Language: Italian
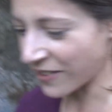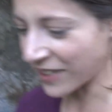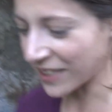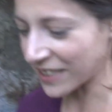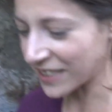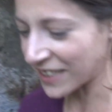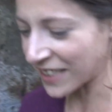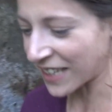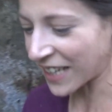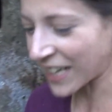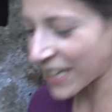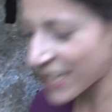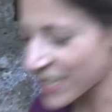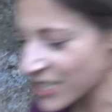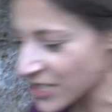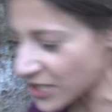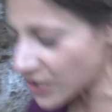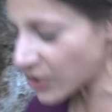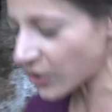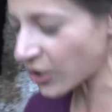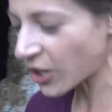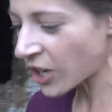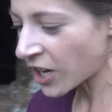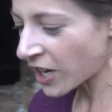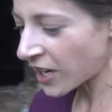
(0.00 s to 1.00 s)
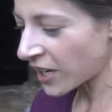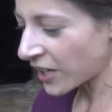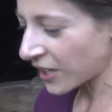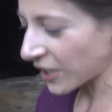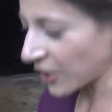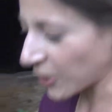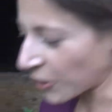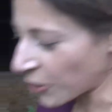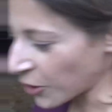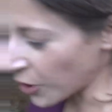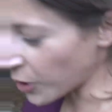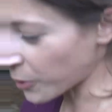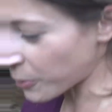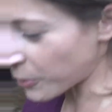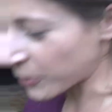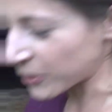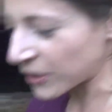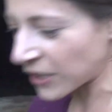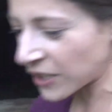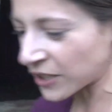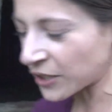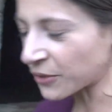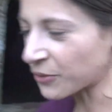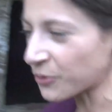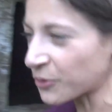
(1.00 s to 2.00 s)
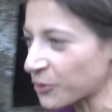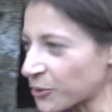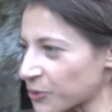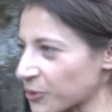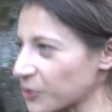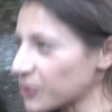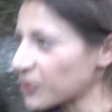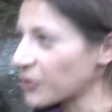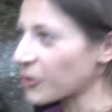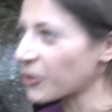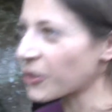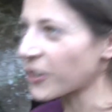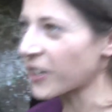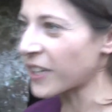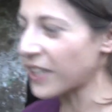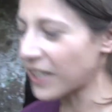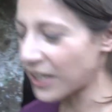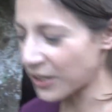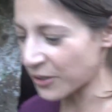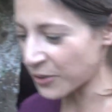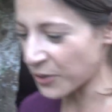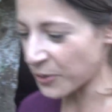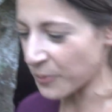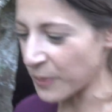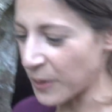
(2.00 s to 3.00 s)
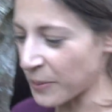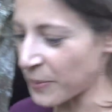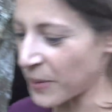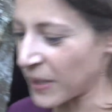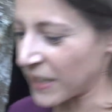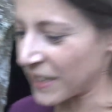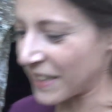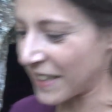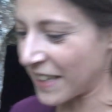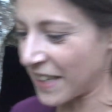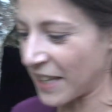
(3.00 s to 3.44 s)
a.C., il corpo del defunto era normalmente